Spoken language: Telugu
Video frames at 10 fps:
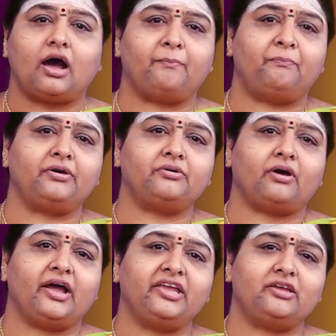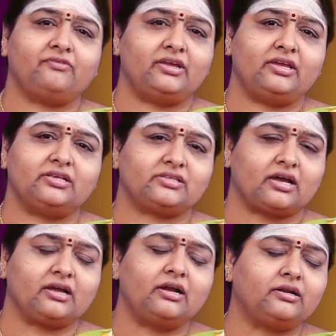అప్పరు ఐక్యమయ్యే
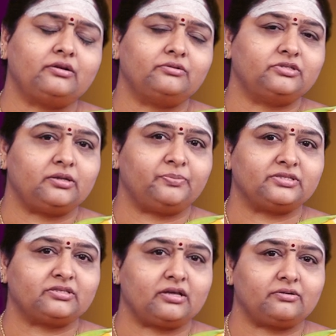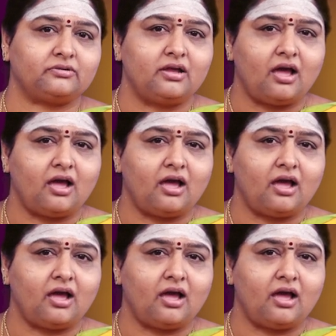సంఘటనను జరిపిస్తారు